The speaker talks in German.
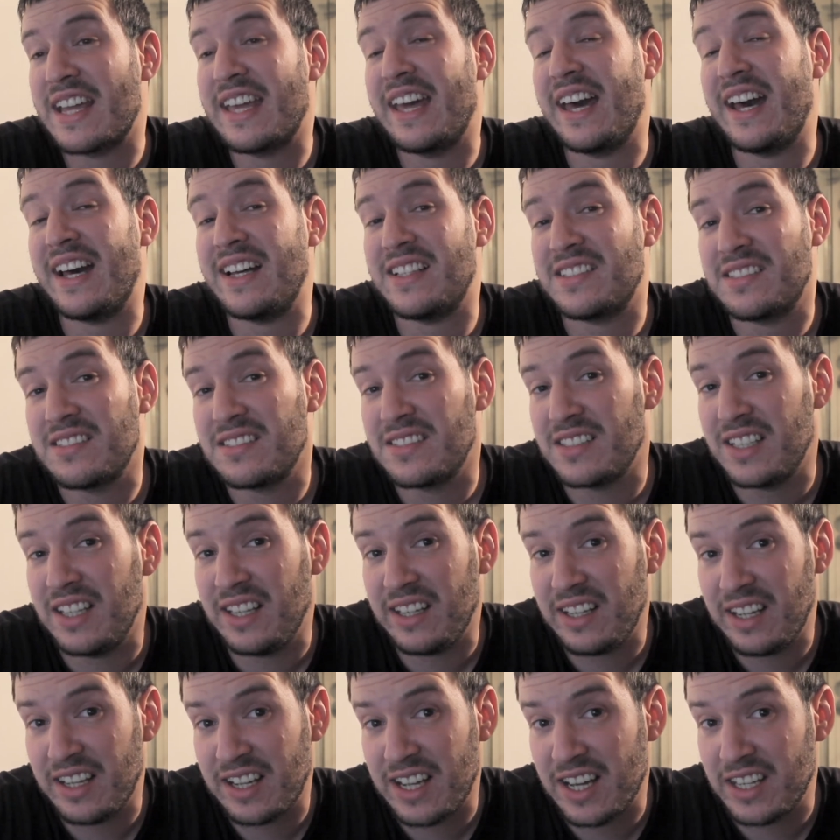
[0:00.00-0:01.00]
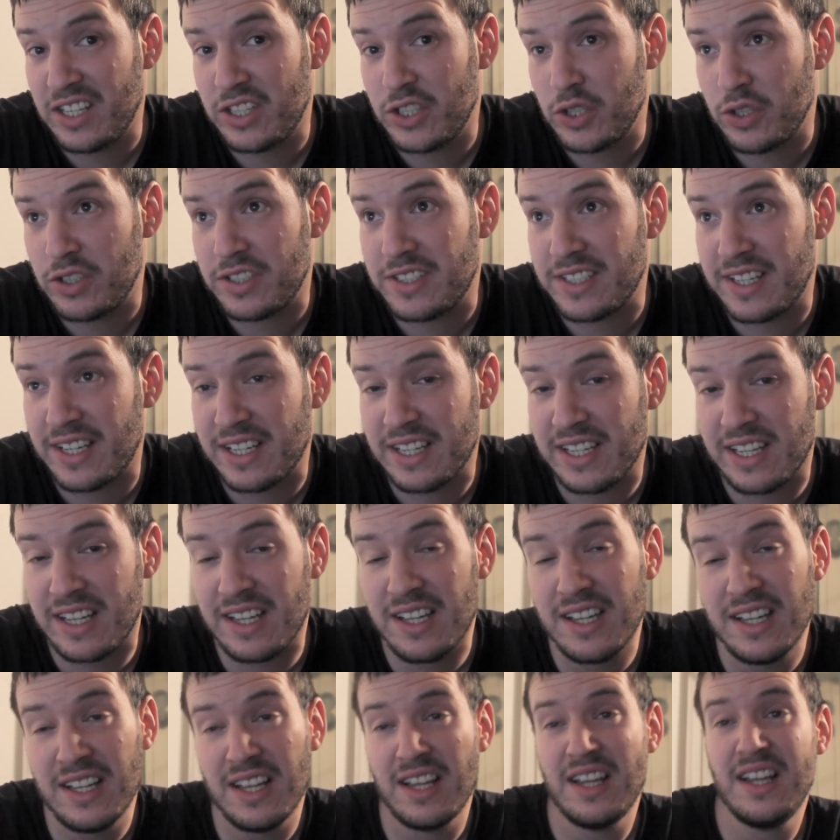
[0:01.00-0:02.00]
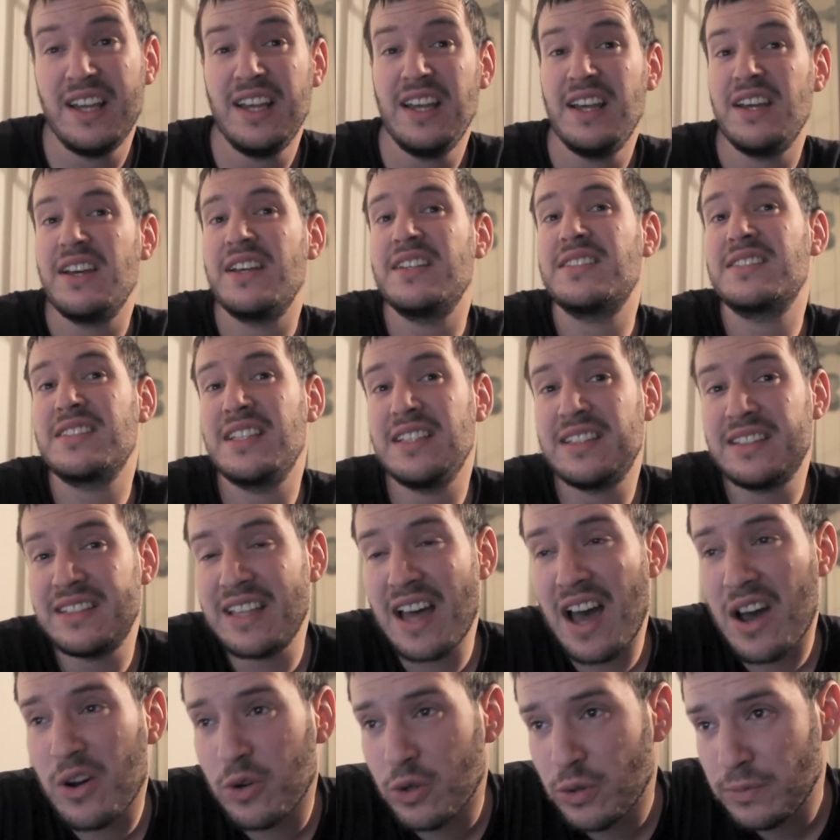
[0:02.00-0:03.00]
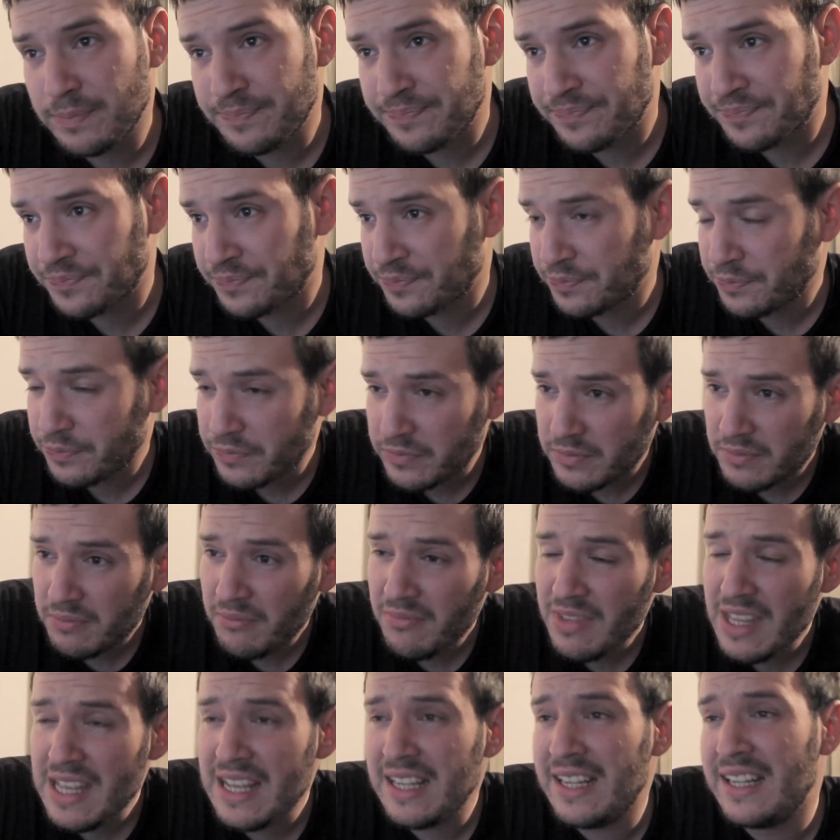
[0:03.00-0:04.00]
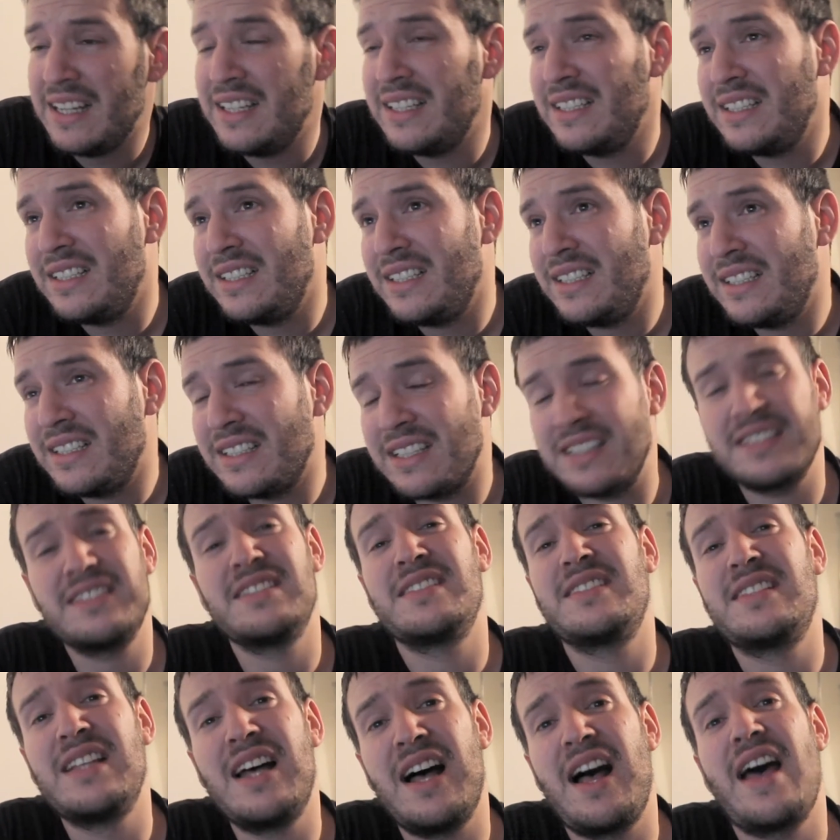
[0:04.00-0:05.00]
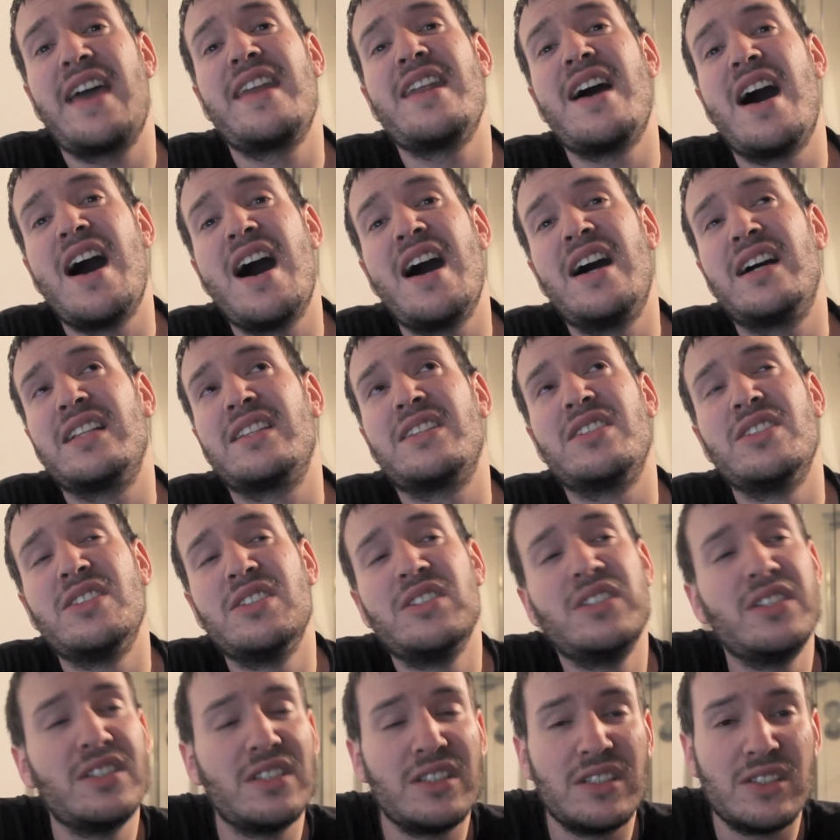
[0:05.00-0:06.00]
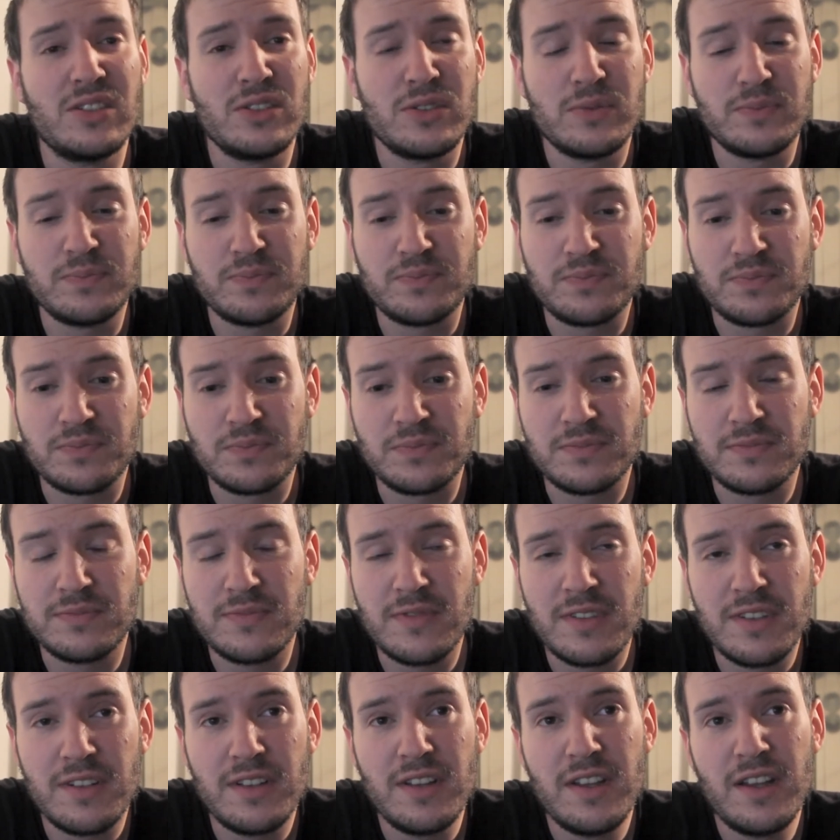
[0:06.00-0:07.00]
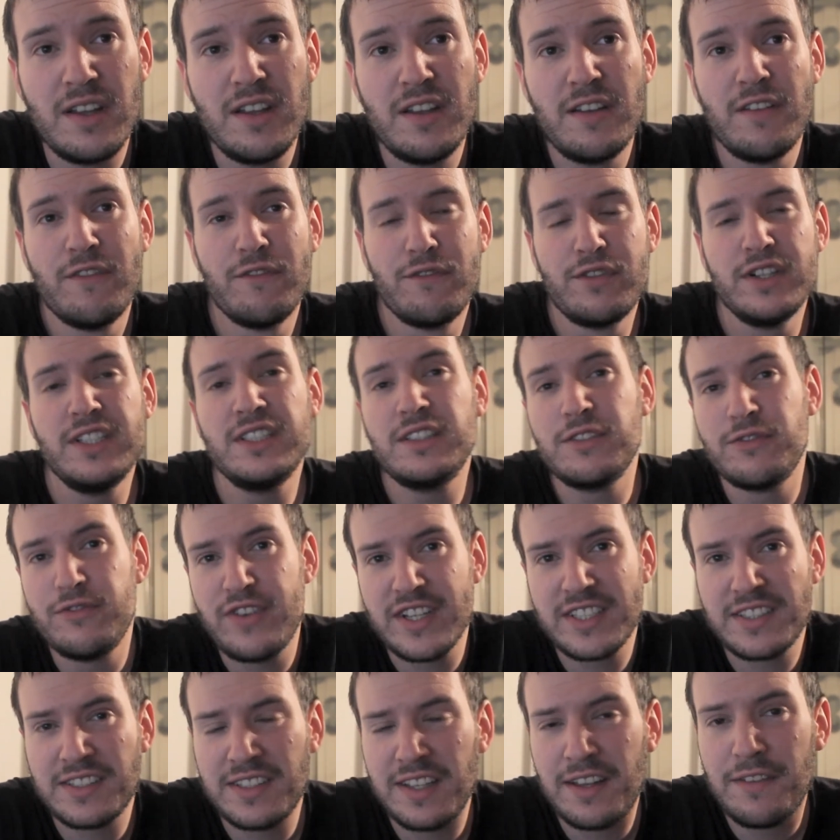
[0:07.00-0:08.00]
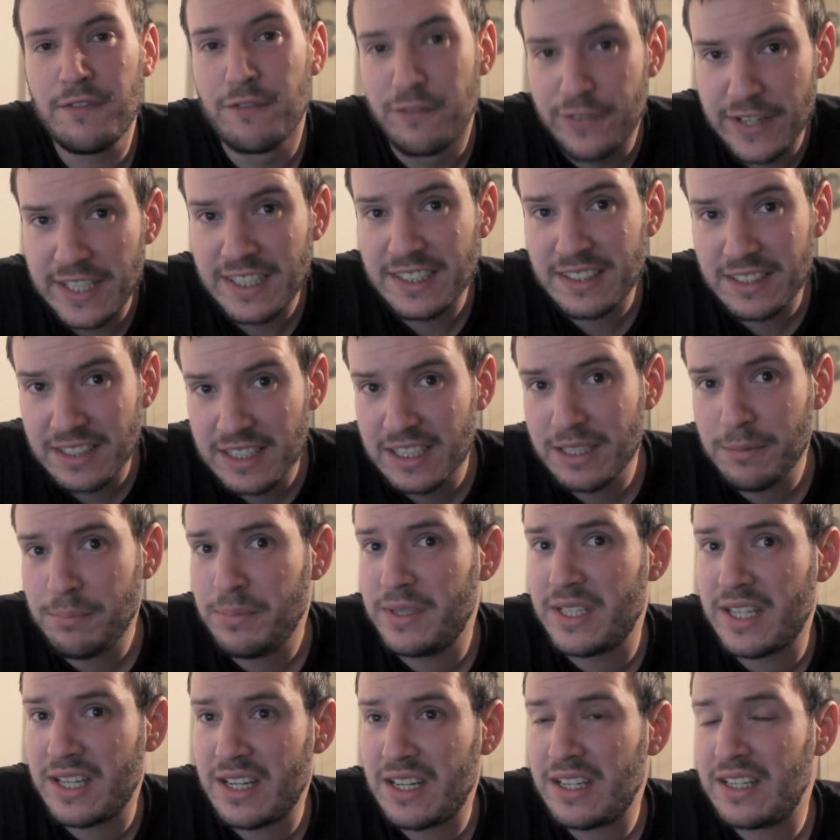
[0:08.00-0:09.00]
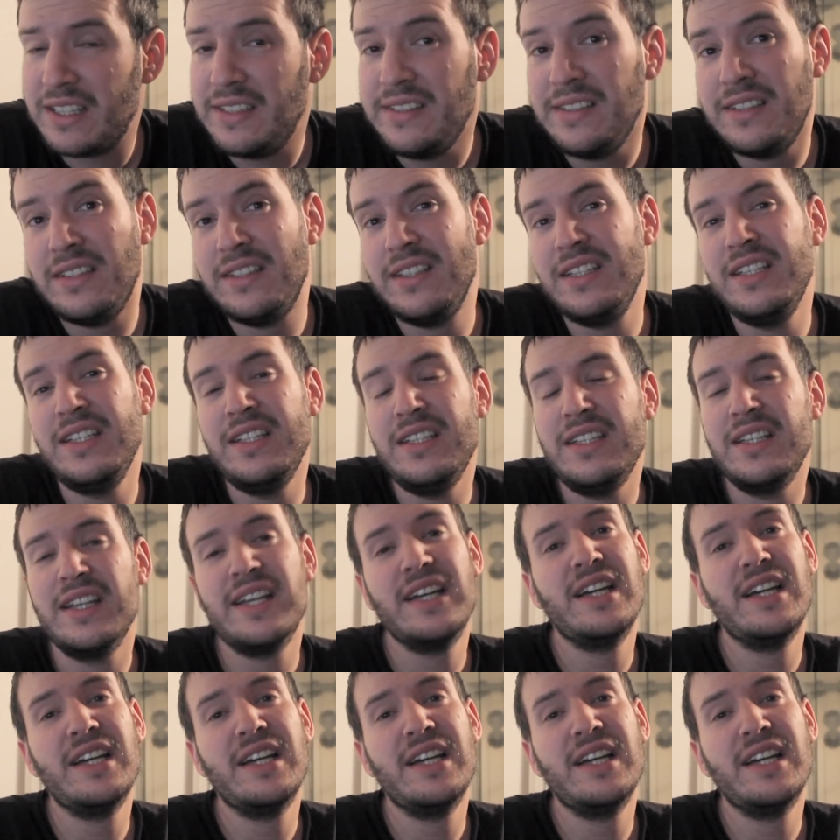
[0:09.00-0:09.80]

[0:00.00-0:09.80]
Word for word: krasse Serie, kann ich euch sagen, ja. Es geht darum, äh, dass es da eine Art äh, Wildwestern-Welt gibt, ja, in die